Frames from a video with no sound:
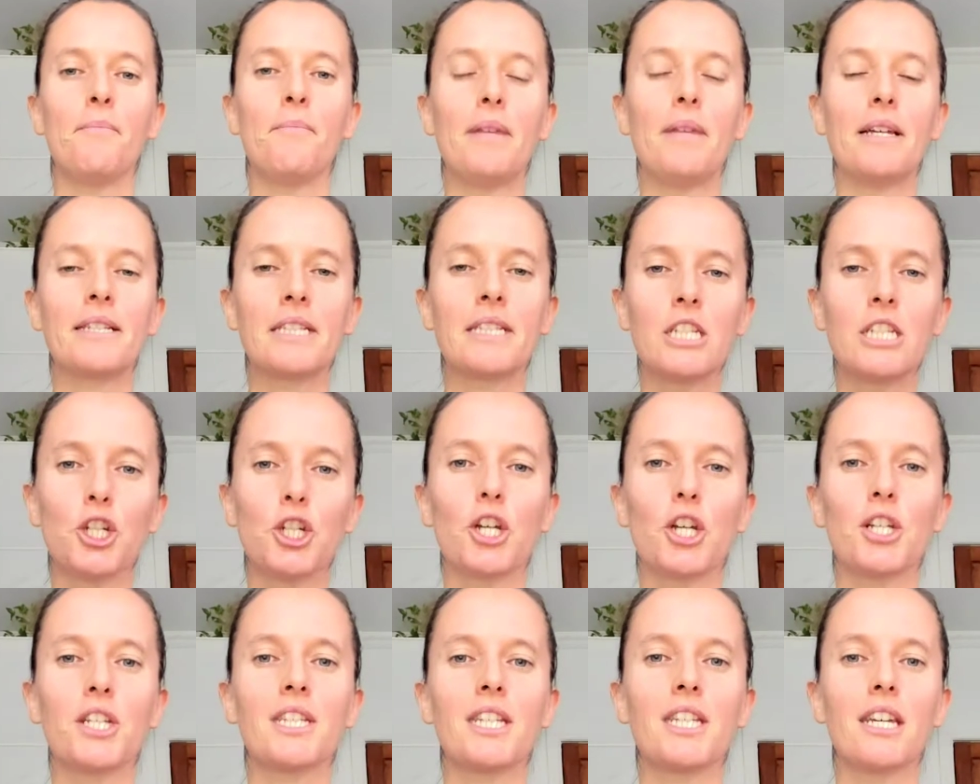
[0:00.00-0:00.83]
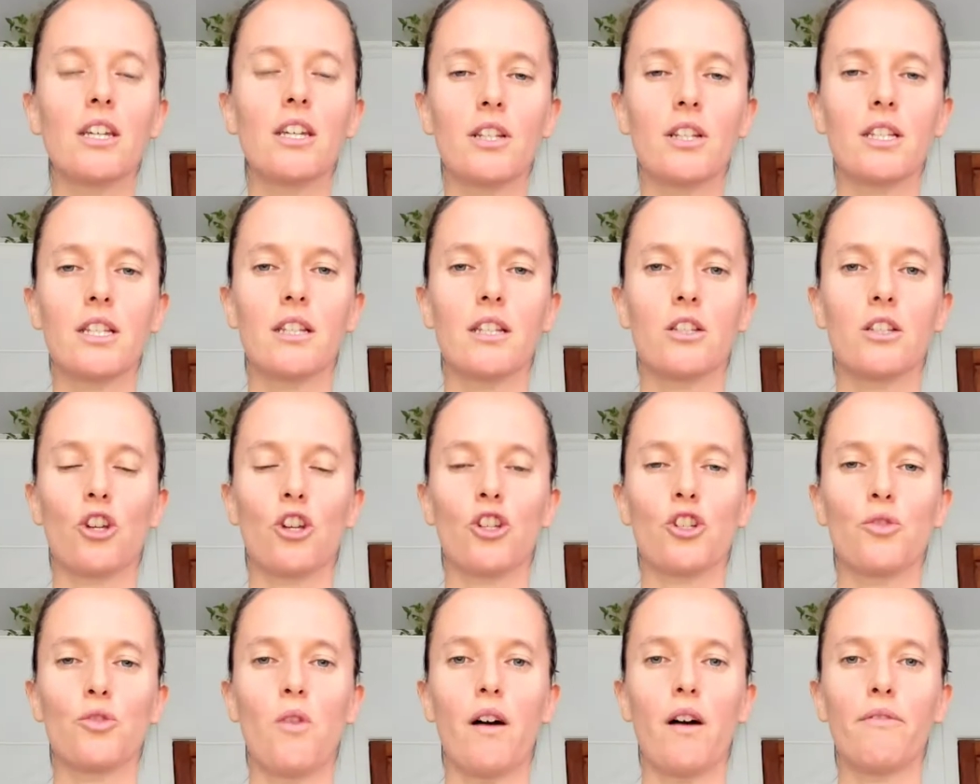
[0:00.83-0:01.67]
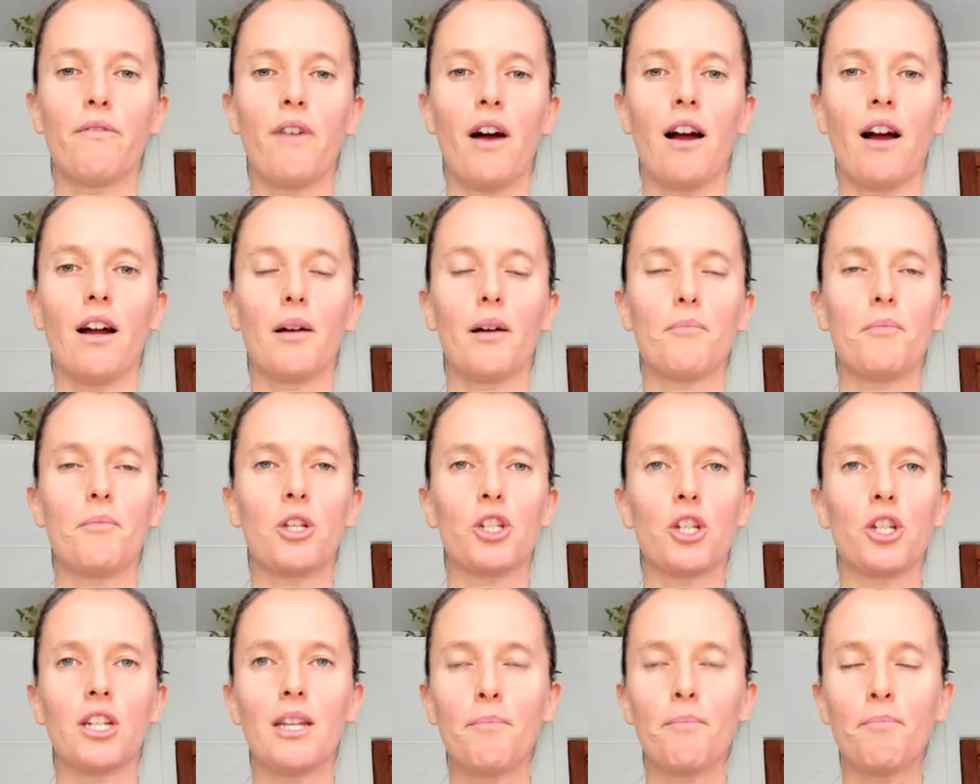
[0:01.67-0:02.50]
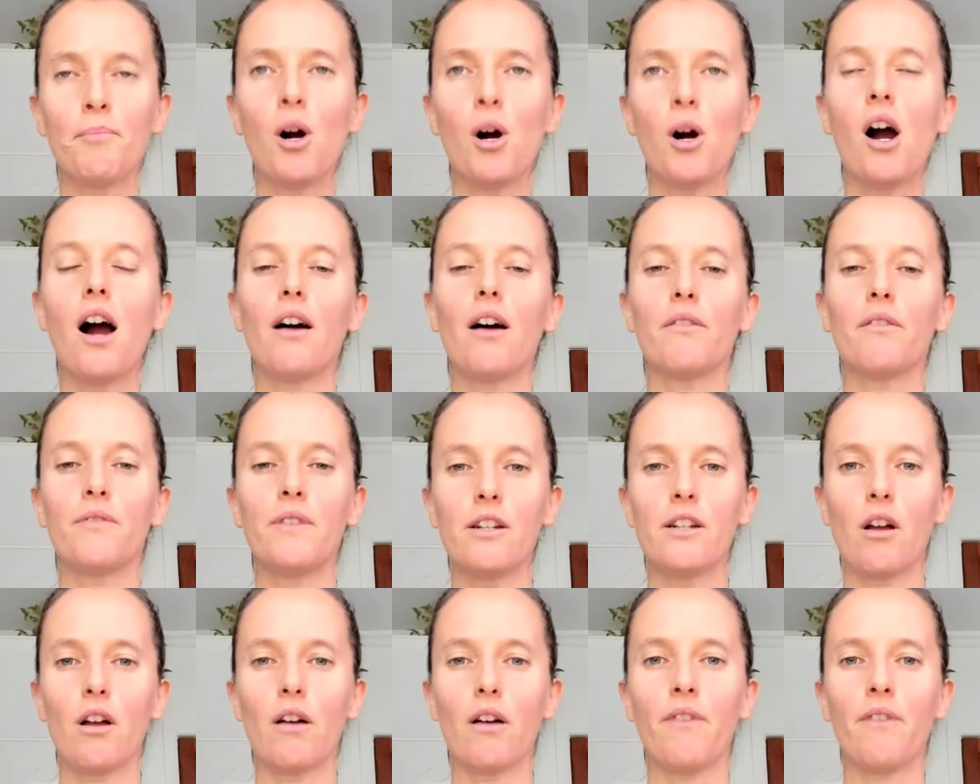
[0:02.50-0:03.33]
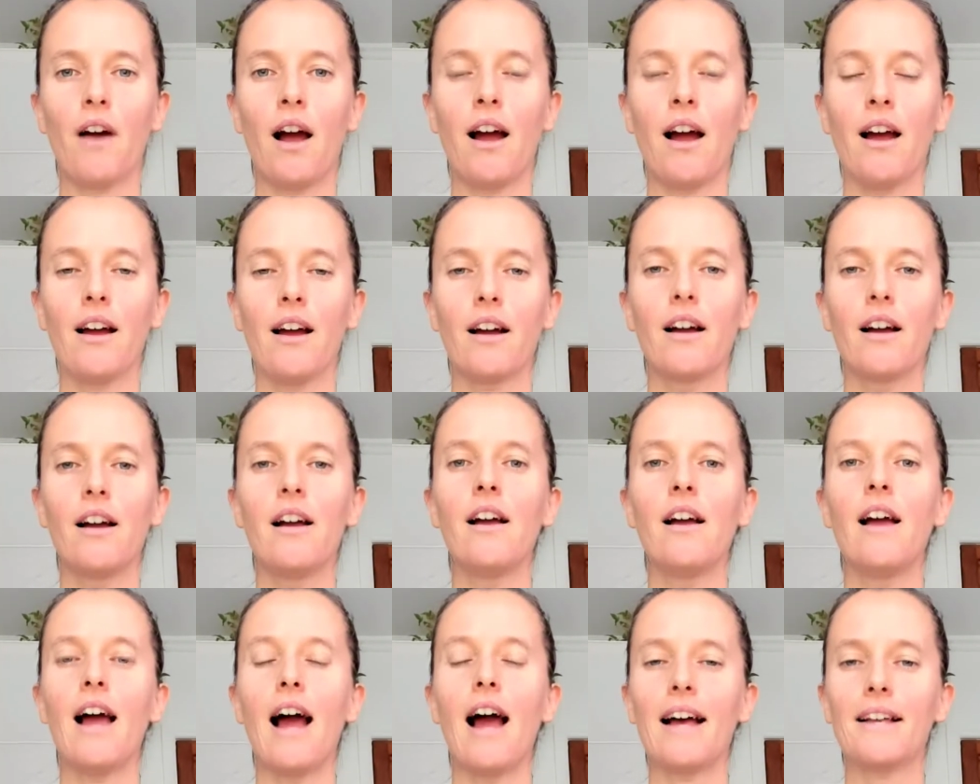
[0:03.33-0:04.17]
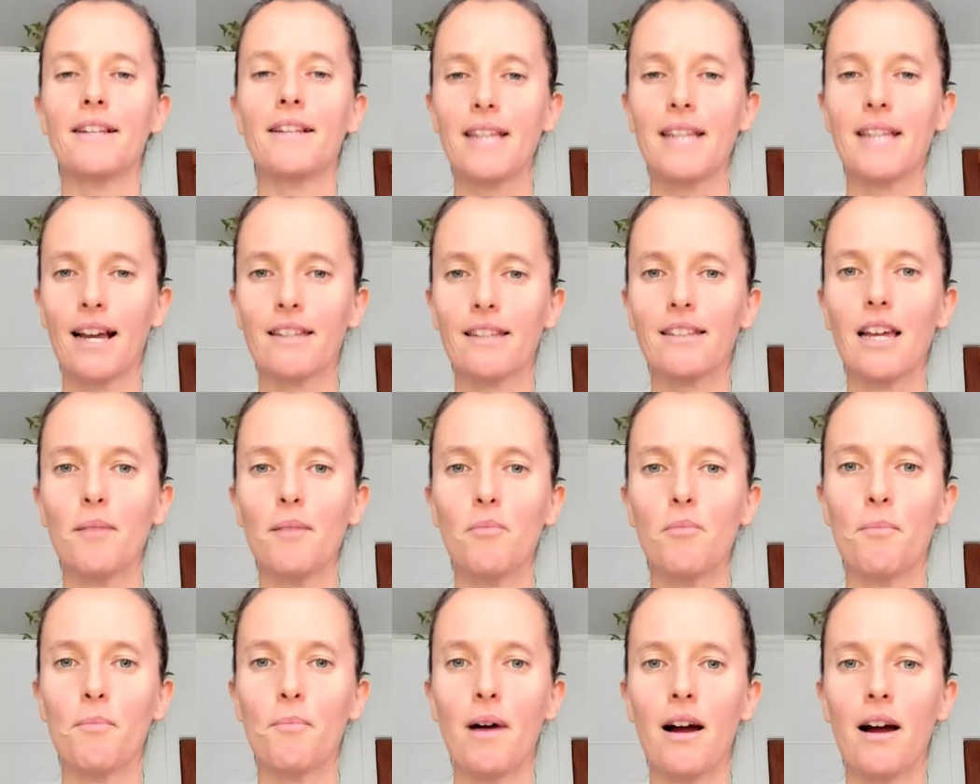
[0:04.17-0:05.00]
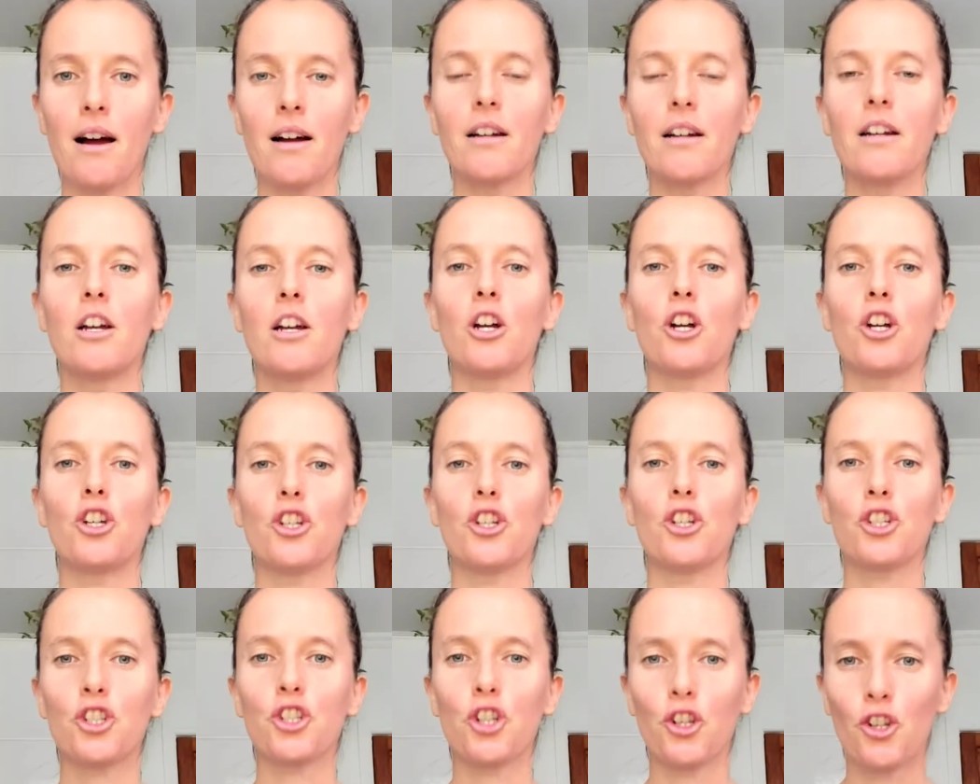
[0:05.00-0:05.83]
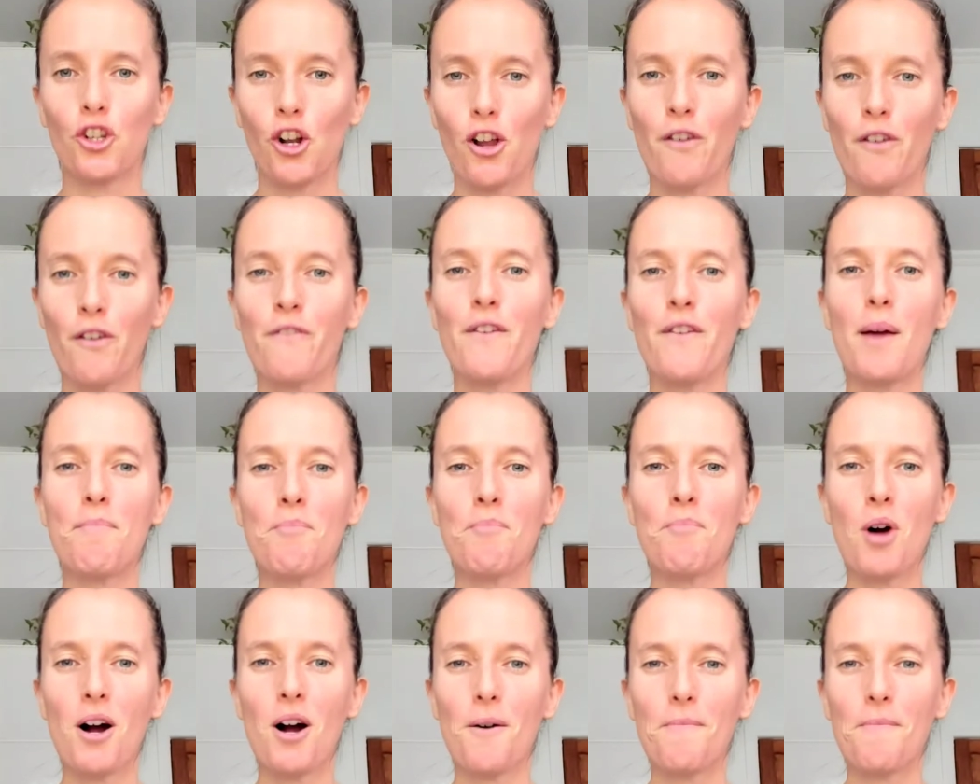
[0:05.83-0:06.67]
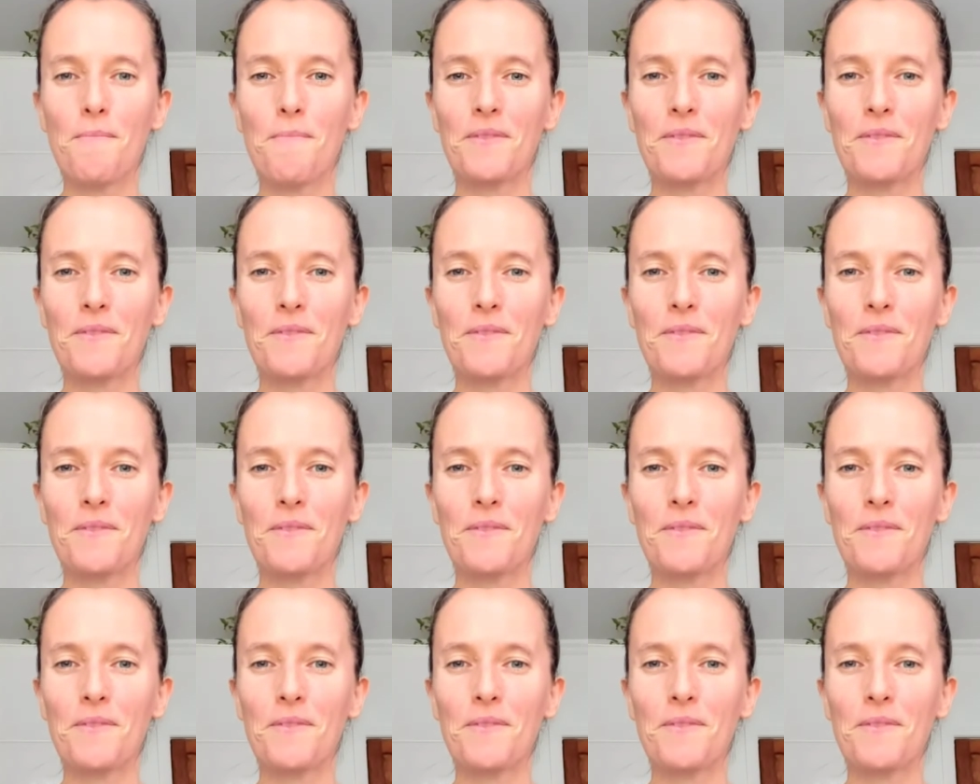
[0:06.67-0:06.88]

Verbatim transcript: Mais si je sais que c'est ce que je dois faire, mais je n'ai pas envie de le faire, à certains moments, je ne le fais pas.